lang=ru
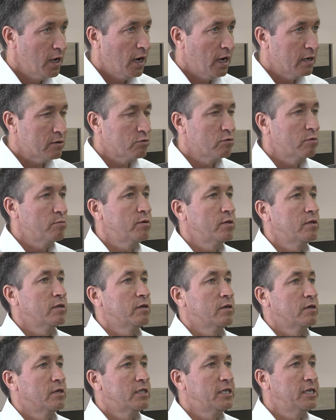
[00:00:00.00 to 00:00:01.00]

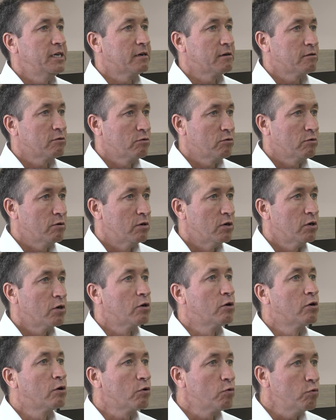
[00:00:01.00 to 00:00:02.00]
Особенно тех, кто
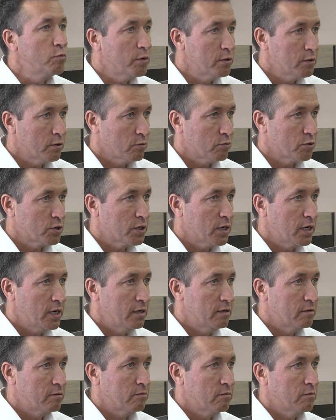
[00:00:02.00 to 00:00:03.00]
грубо
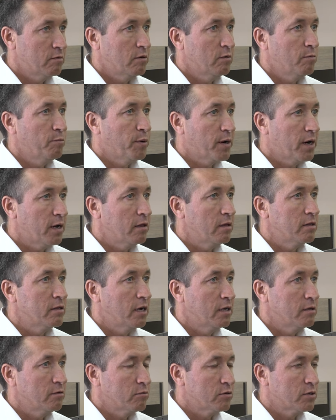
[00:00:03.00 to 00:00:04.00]
нарушает э, правила
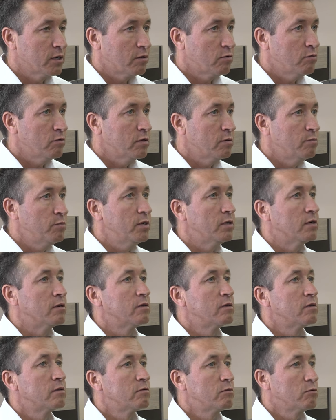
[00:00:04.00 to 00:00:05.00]
данного закона, мы,
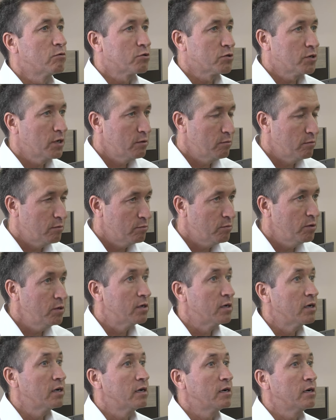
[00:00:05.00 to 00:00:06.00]
нарушать,
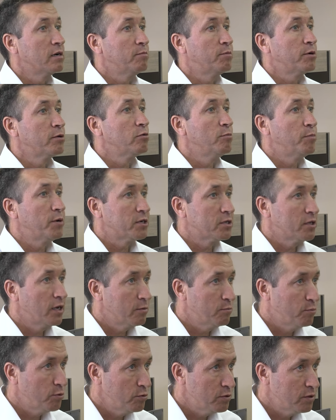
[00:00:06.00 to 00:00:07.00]
мы э, предупреждать
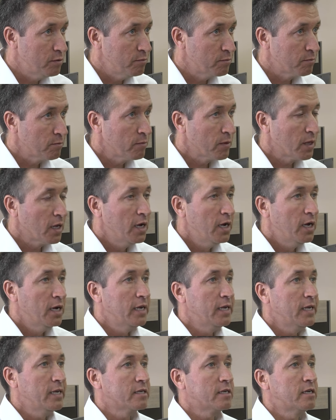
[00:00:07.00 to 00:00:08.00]
будем.
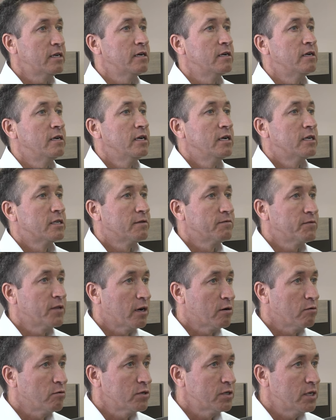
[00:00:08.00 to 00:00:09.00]
Если со
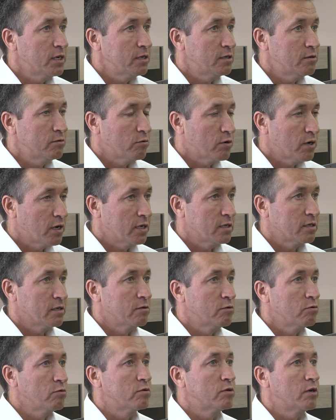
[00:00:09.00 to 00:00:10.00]
второго, с третьего раза
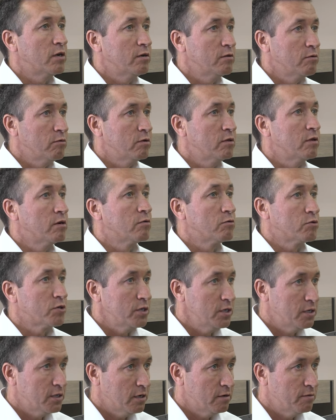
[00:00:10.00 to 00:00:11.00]
тот или иной
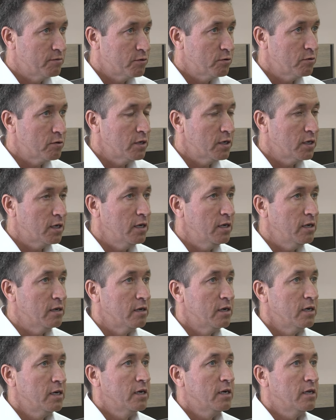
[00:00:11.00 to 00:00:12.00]
нарушитель все-таки
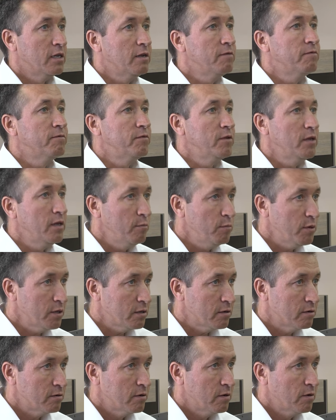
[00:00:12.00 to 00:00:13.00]
не внимет –
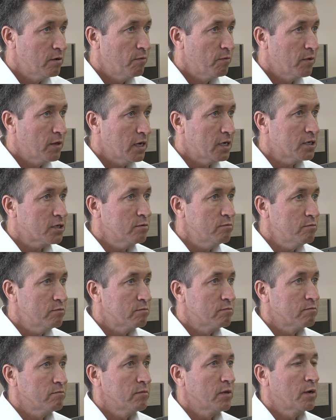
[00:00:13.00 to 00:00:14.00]
нашим
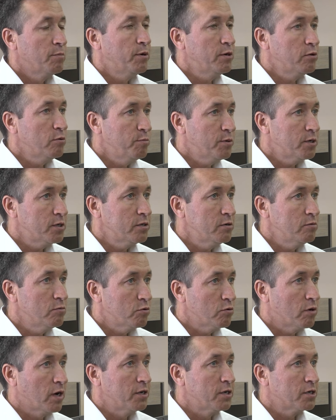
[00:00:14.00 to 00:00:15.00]
предупреждениям,
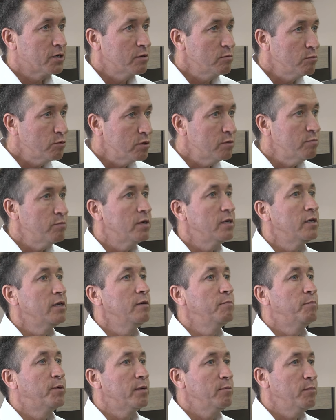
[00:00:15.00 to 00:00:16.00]
то, конечно, будем
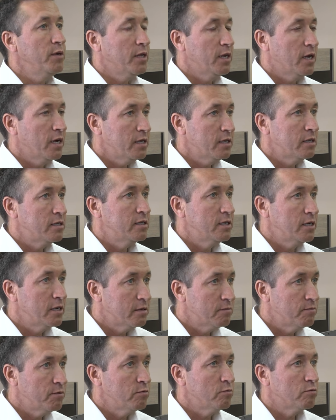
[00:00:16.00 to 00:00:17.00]
и применять
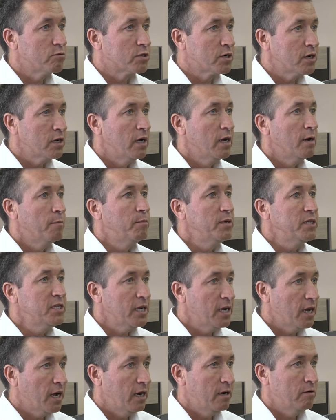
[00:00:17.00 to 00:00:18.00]
действия уже
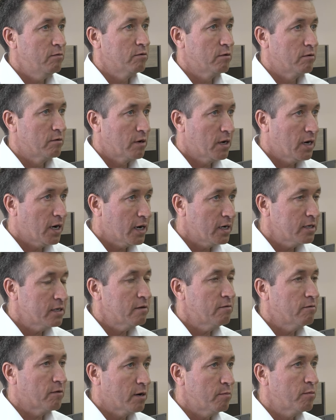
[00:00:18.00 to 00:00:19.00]
материального
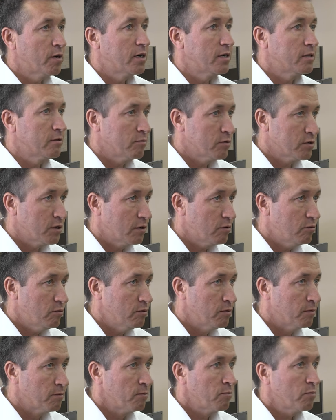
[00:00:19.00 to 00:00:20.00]
характера в рамках этого
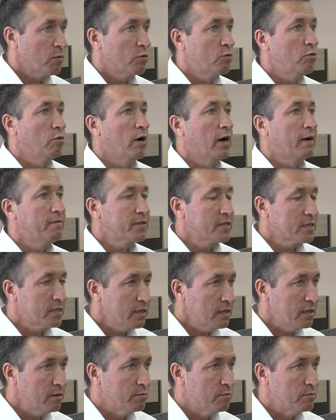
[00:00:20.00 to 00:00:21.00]
закона. Ну а в
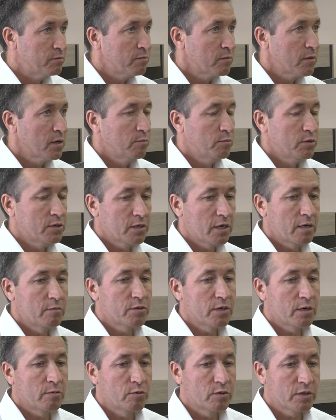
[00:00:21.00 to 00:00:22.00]
целом мы ставим
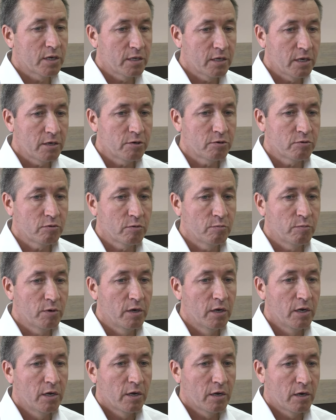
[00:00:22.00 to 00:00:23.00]
собой задачу, чтобы
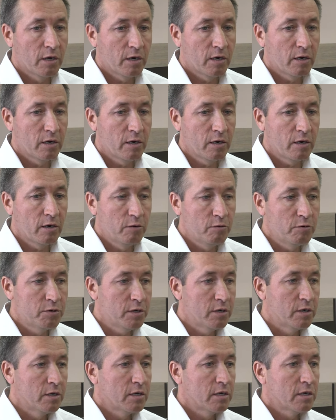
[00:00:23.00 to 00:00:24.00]
э,
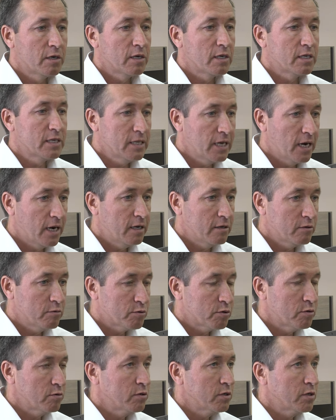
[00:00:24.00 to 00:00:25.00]
люди знали о том,
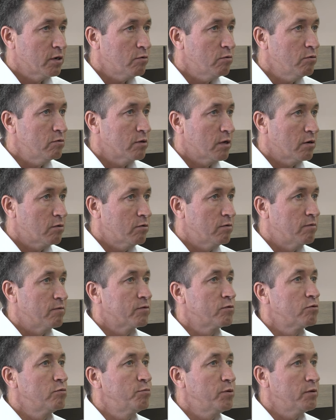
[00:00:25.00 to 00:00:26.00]
что этот закон такой
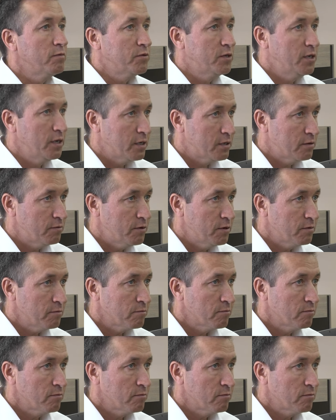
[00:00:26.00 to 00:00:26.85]
вступил в действие.